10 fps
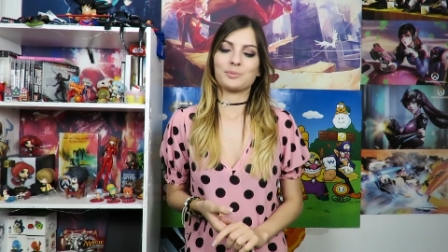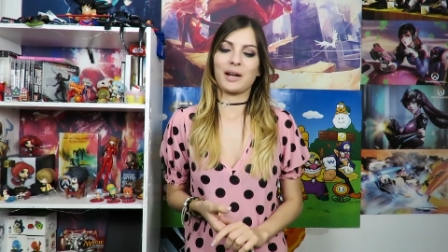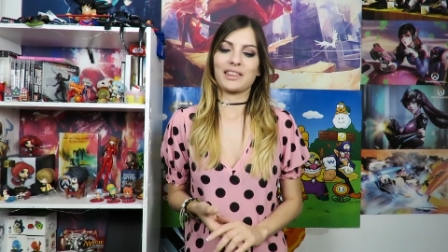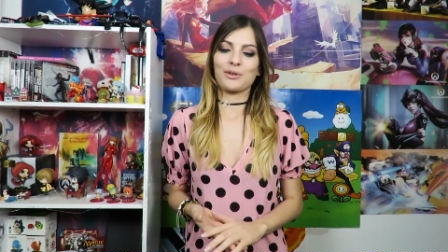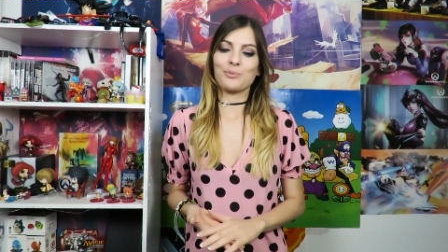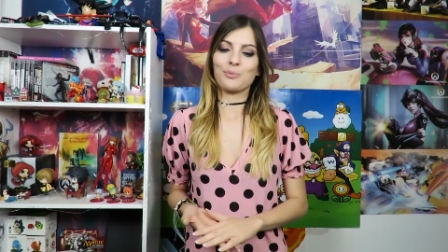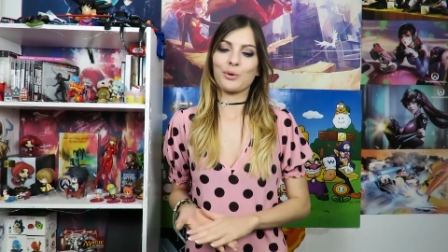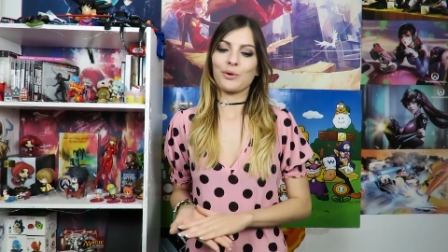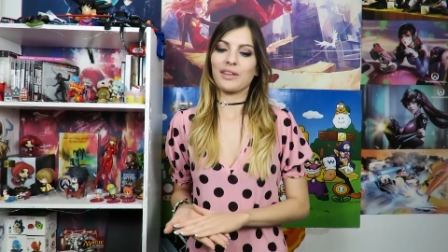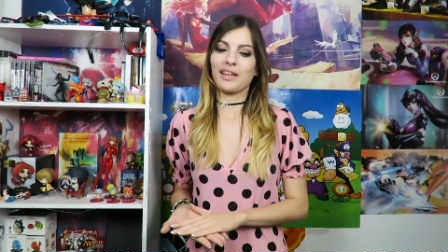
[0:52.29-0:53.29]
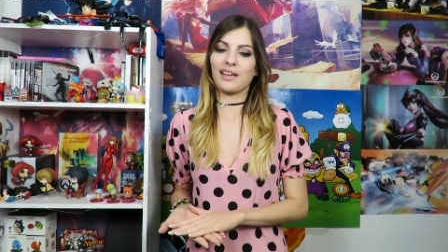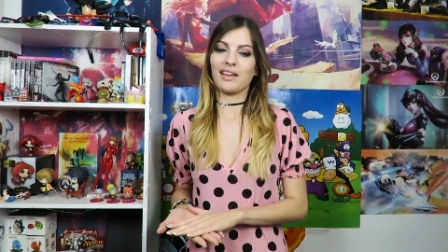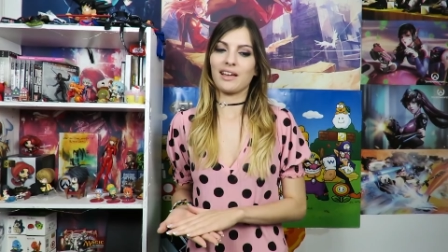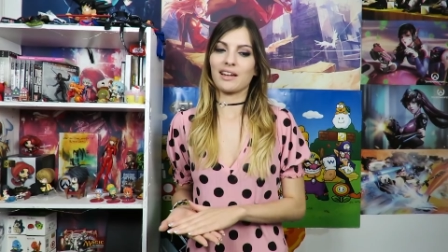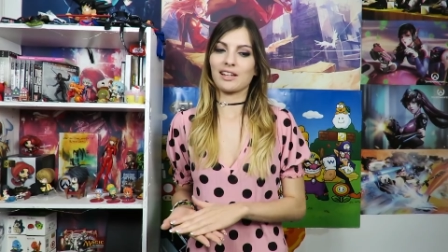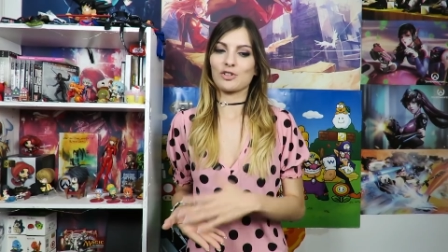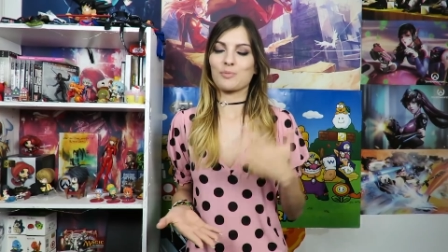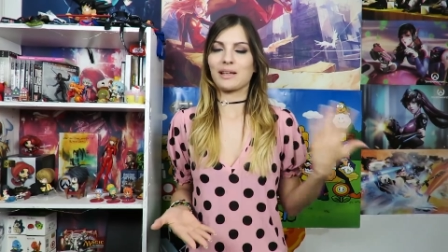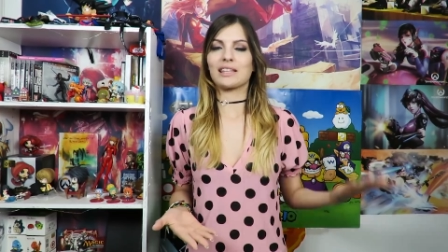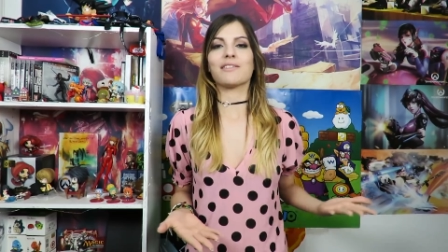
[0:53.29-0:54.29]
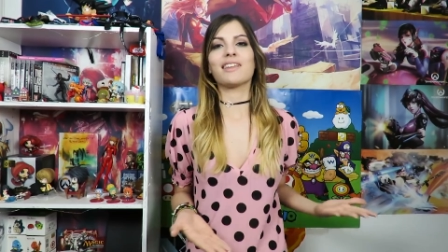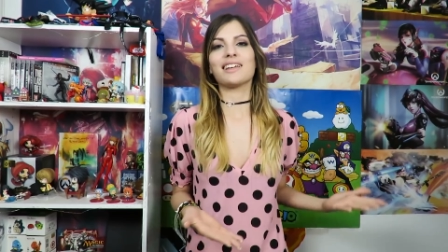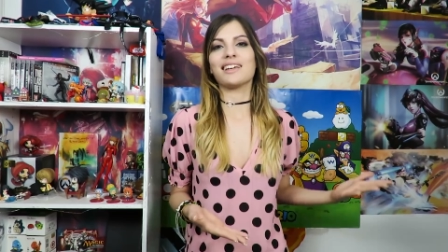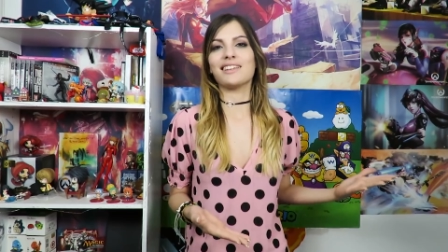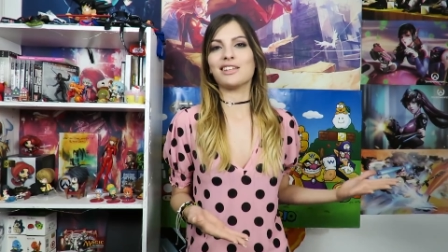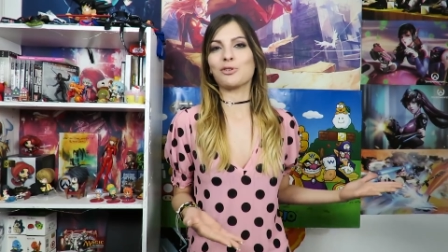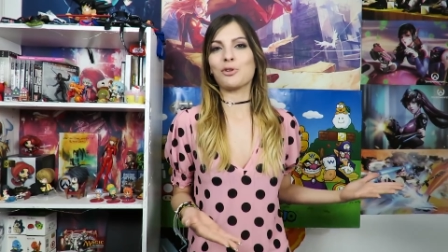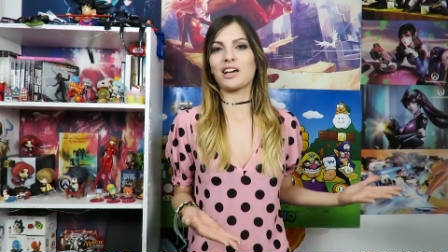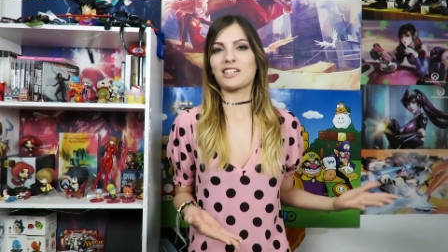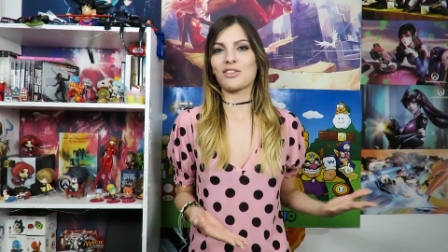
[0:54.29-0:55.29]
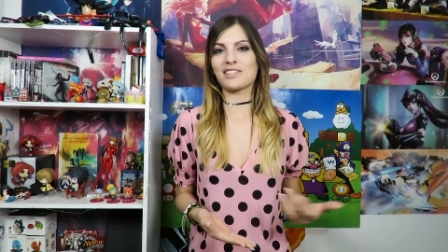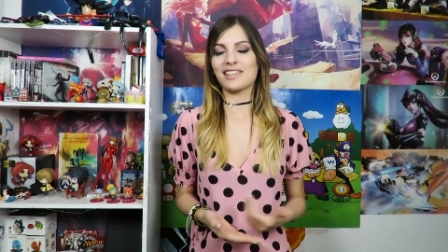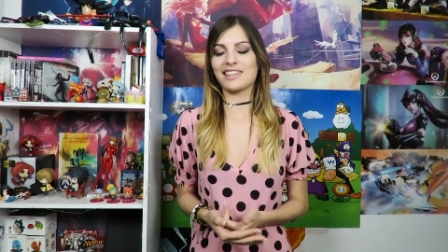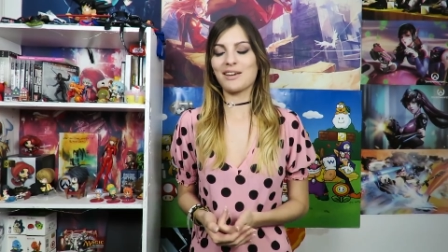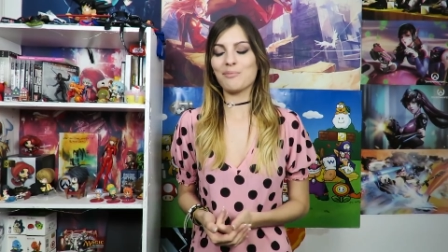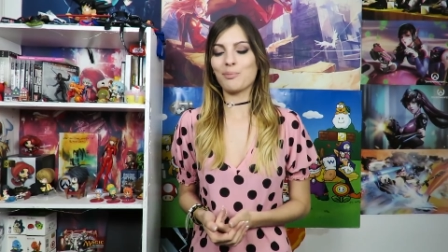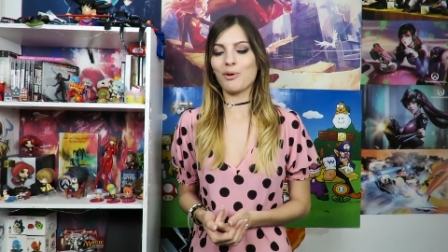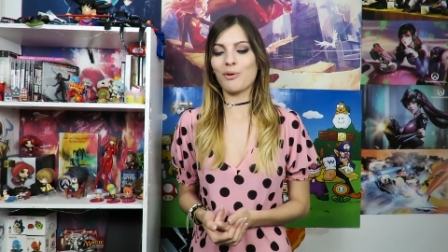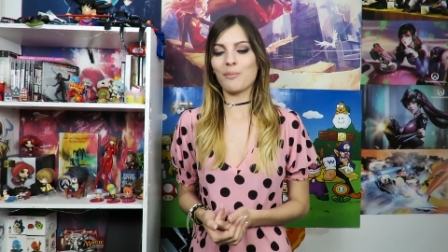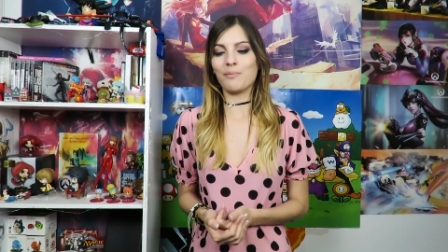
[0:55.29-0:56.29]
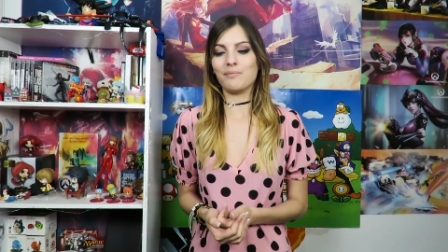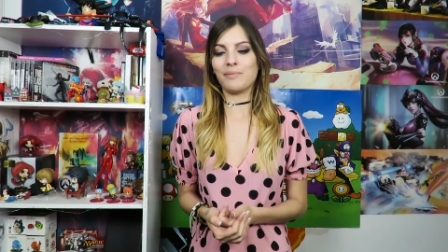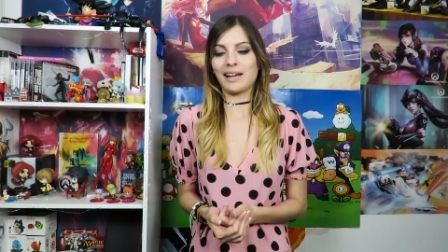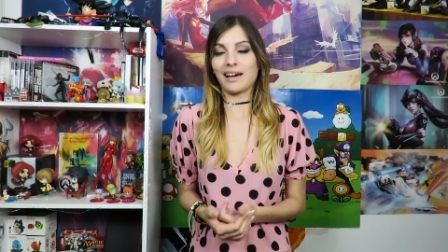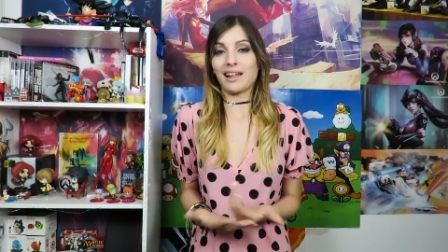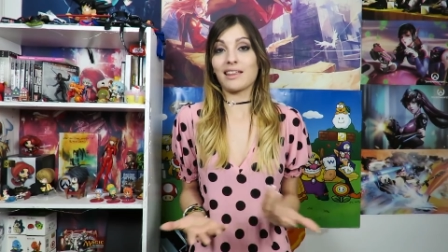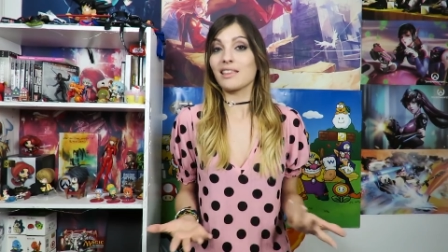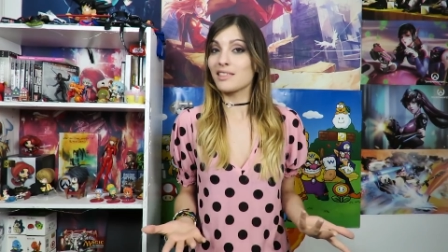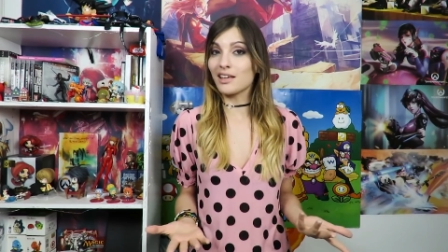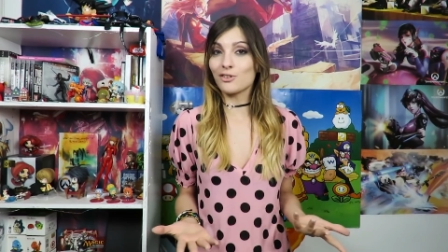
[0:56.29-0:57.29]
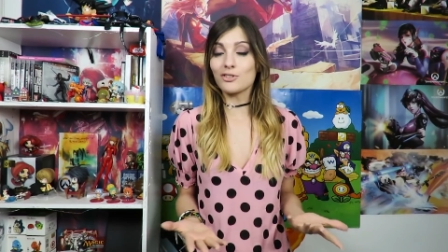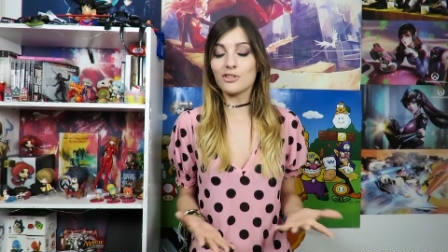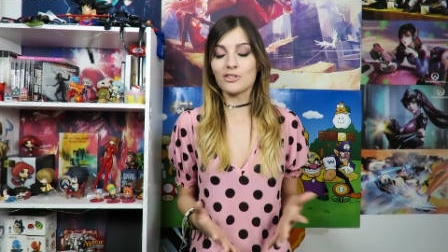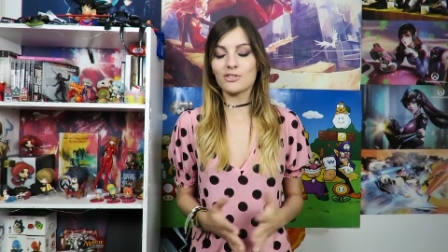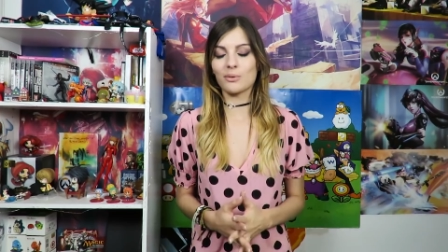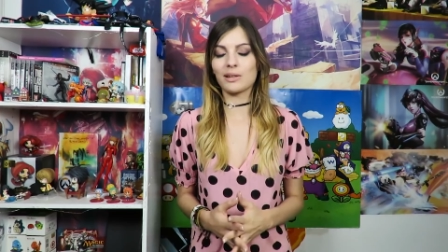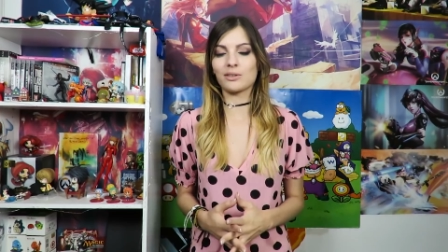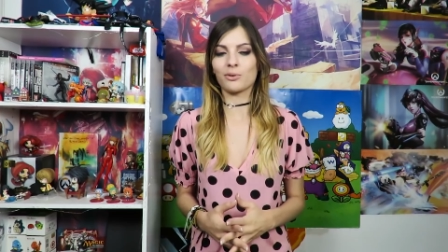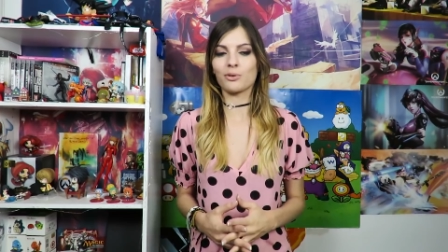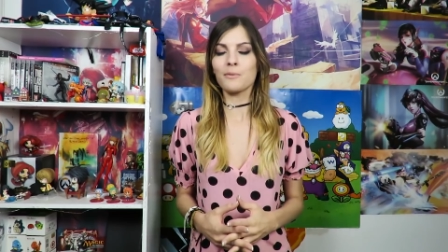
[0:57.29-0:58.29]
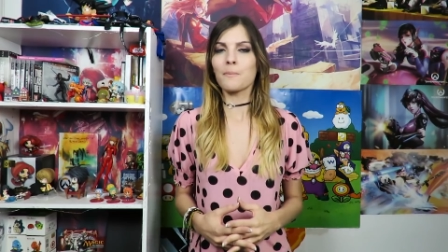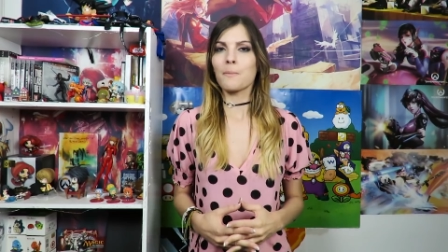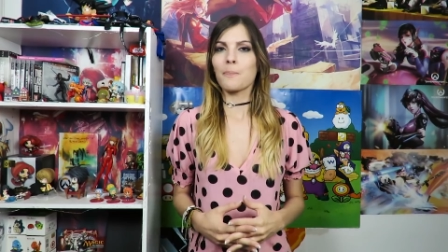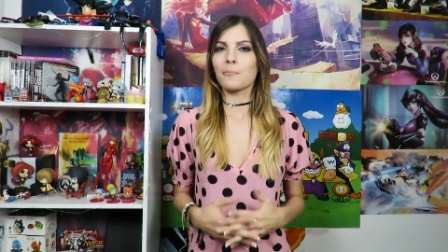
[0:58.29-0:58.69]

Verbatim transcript: para hacer un poco de retrospectiva de, todo lo que ha sido este tiempo, para agradeceros sobre todo